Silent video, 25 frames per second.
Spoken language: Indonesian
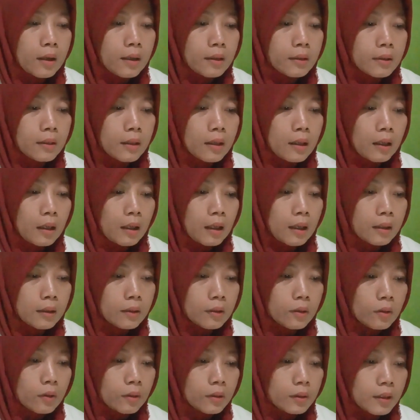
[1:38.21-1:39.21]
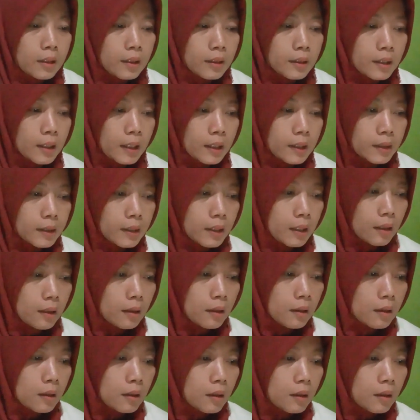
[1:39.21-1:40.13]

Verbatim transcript: hanya kantongnya saja